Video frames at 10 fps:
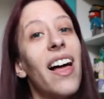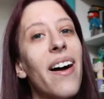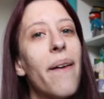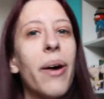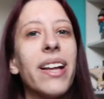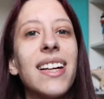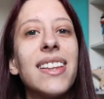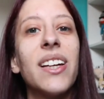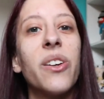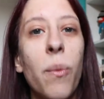edad
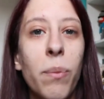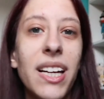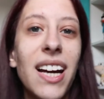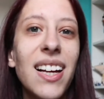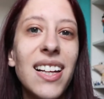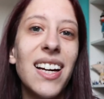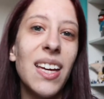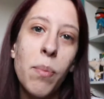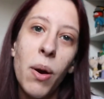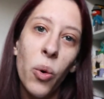bastante complicada y me